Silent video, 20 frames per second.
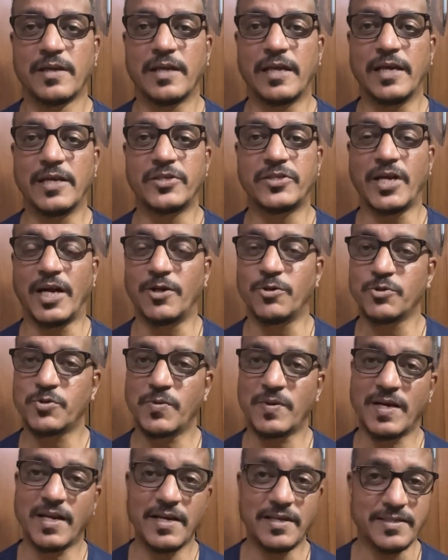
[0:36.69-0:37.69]
के शेडोज
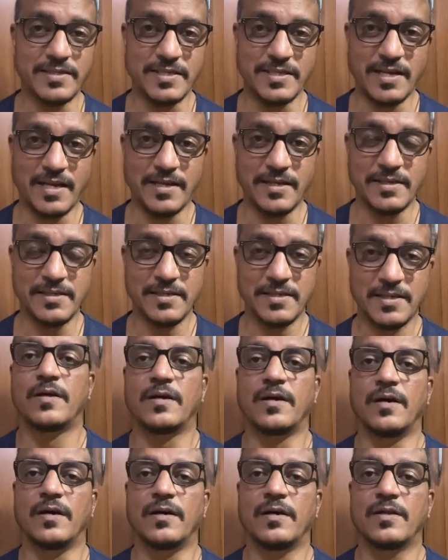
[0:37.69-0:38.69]
वगैरह नज़र आ रहे
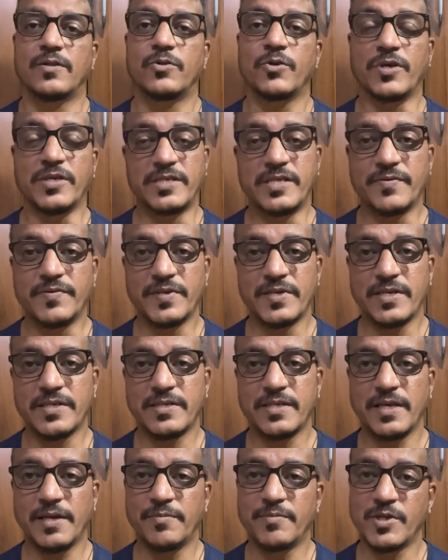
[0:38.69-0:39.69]
हैं तो इसी वजह
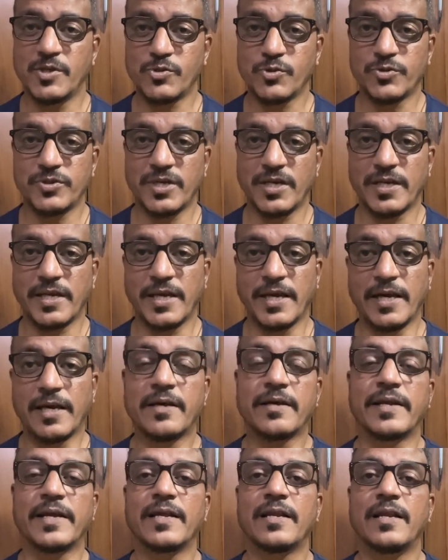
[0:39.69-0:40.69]
से हमने सोचा कि
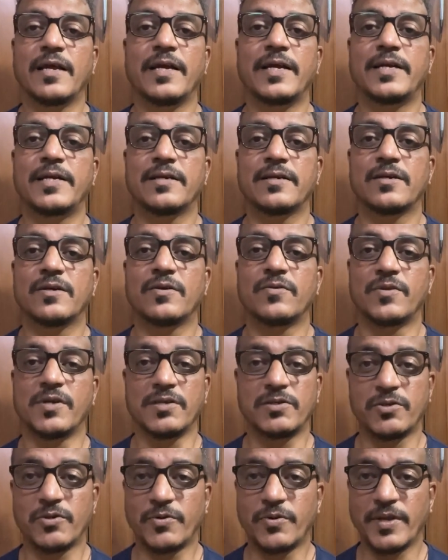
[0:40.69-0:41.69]
एक रिंग लाइट होना
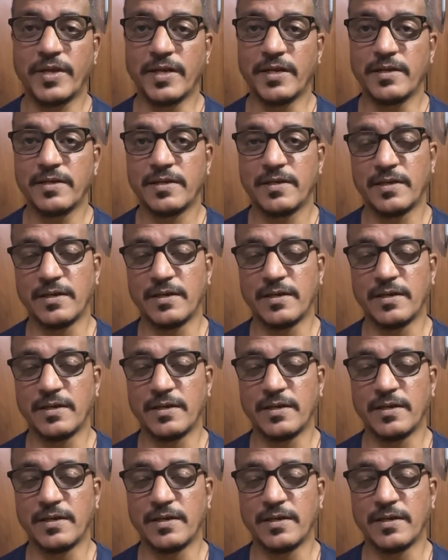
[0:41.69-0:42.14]
ज़रूरी है